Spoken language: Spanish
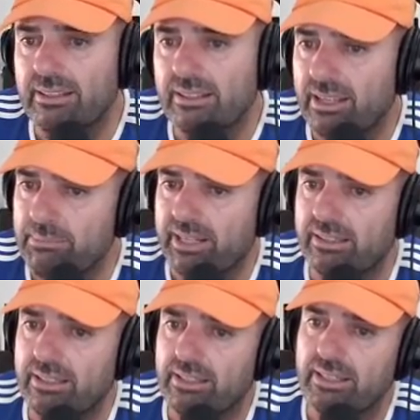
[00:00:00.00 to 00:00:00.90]
que
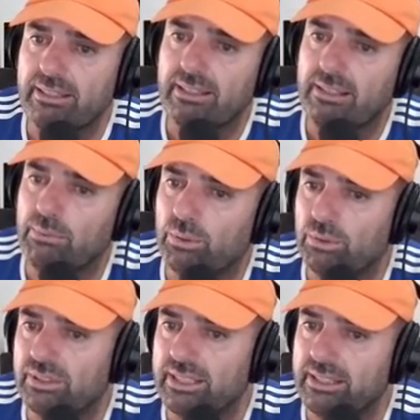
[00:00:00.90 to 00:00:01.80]
aparte del el
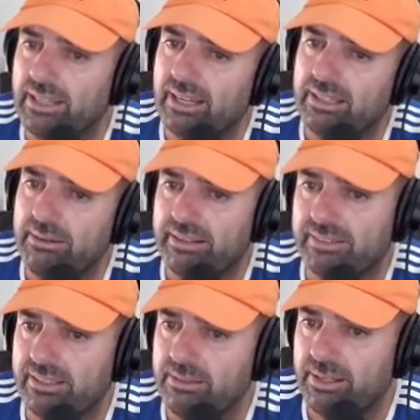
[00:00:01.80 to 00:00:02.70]
botón de activar,
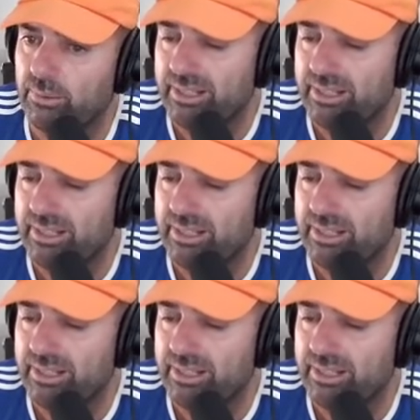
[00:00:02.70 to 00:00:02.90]
desactivar o